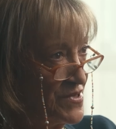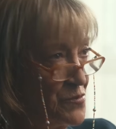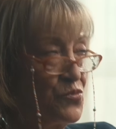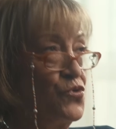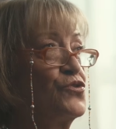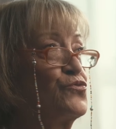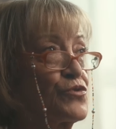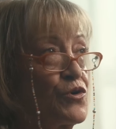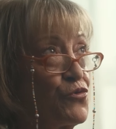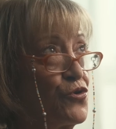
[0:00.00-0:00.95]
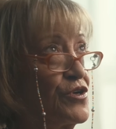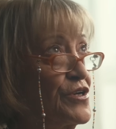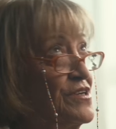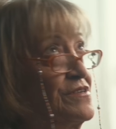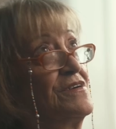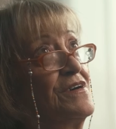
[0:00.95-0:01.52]
Hep böyle Türk Hava
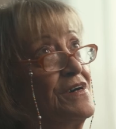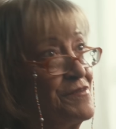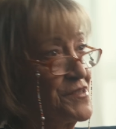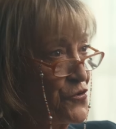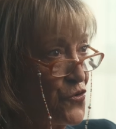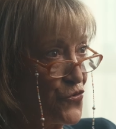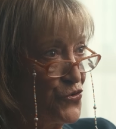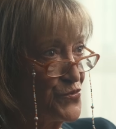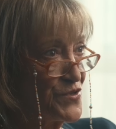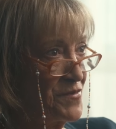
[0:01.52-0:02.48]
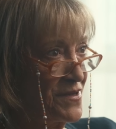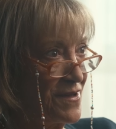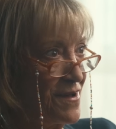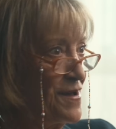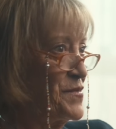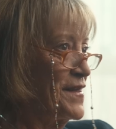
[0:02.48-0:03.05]
Yolları'na havada gördüğüm zaman
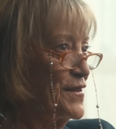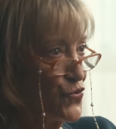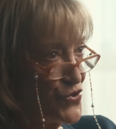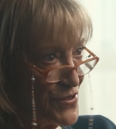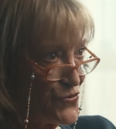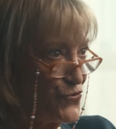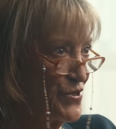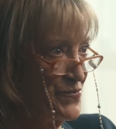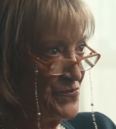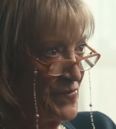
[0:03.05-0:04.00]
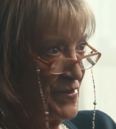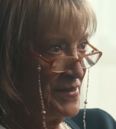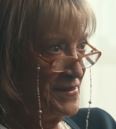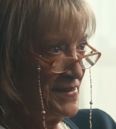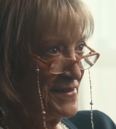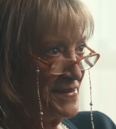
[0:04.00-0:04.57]
Aa, ben de hostes olayım
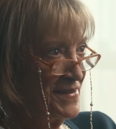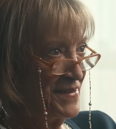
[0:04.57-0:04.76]
diye.